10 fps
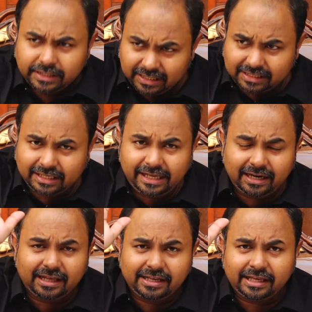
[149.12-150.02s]
என்
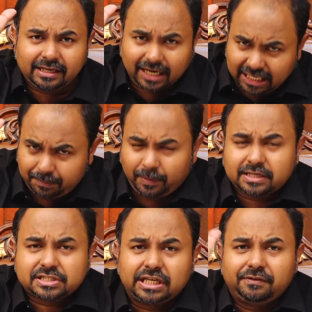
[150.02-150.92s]
கிரியைகளை நீ
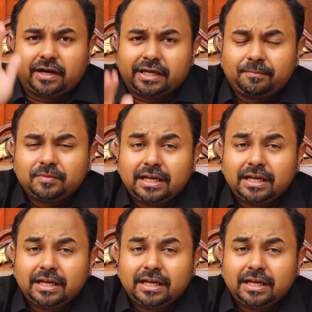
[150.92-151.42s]
கண்டிப்பாக செய்வாய்